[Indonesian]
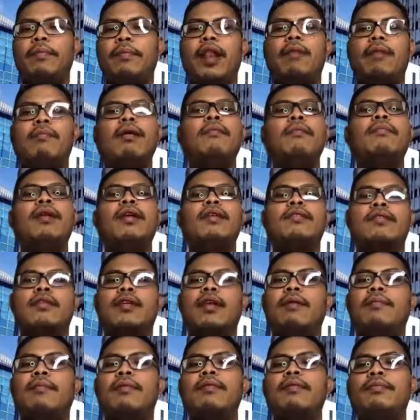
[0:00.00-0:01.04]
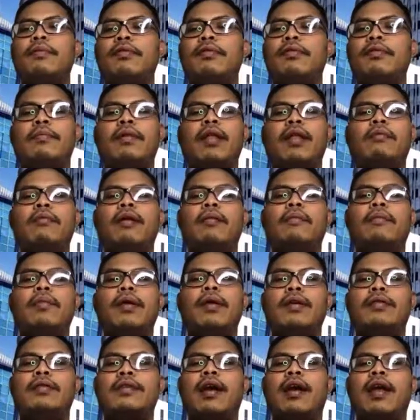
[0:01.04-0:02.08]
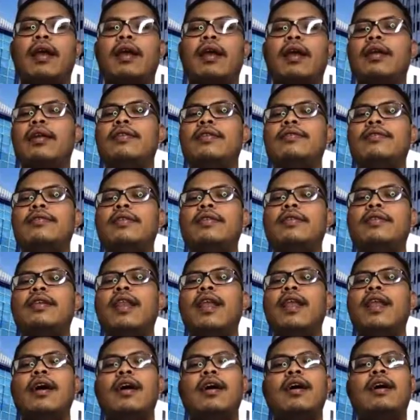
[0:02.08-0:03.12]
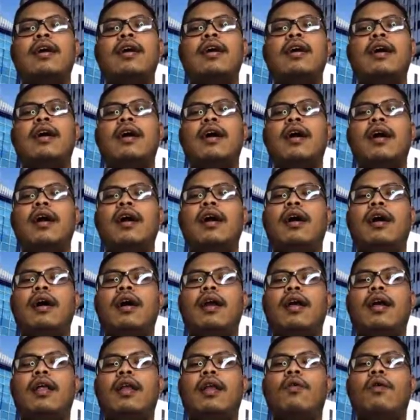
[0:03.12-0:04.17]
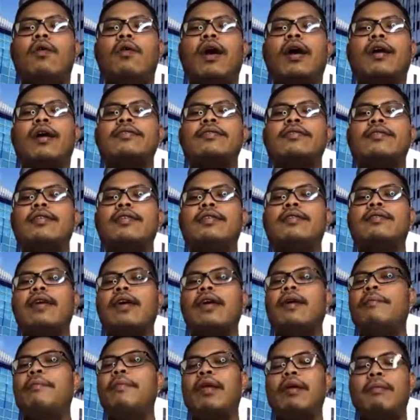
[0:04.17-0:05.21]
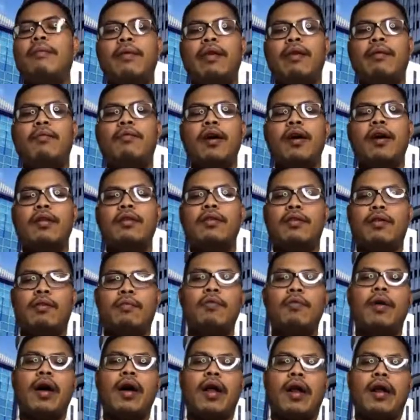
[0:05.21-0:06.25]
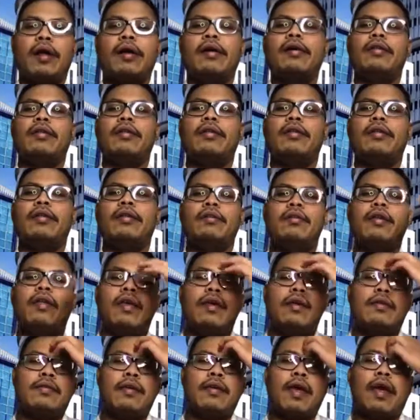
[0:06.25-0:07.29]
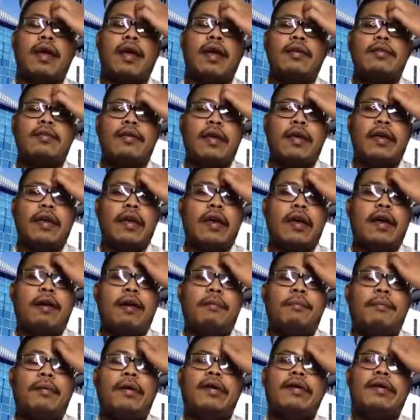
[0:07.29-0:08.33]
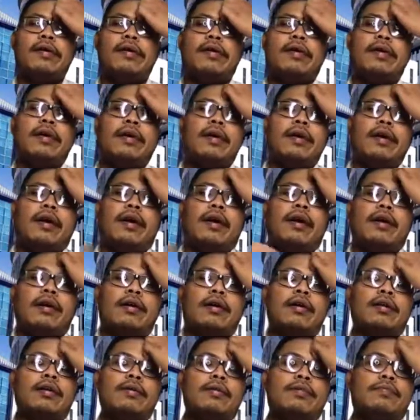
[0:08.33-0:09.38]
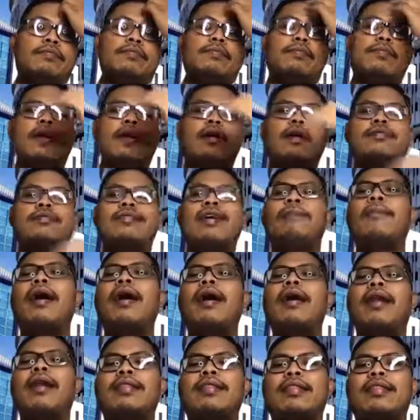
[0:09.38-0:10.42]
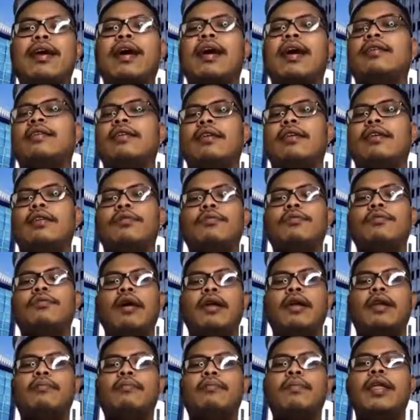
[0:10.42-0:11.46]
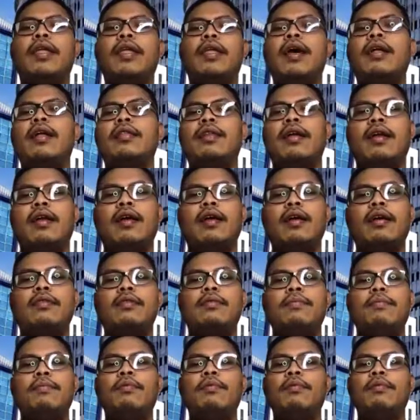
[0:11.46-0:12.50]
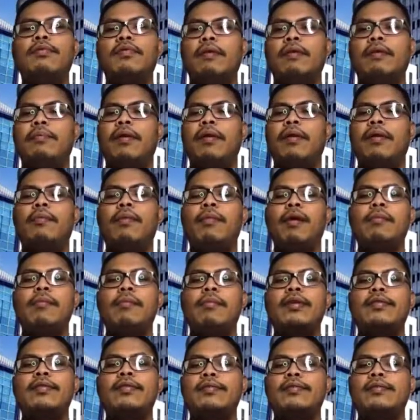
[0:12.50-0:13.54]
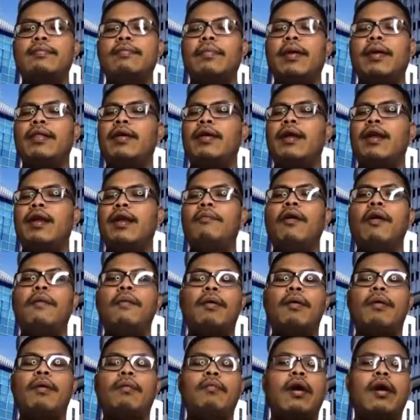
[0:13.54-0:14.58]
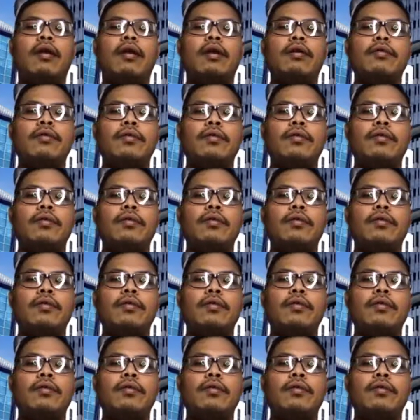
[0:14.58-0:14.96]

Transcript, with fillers: 15 kenapa 10 sampai 15 karena disinilah uh, eh, lokasi saya banyak menemukan terumbu karang gitu. jadi saya saya apa uh, sama ratakan gitu kurang lebihnya antara 10 sampai 15 meter di bawah permukaan laut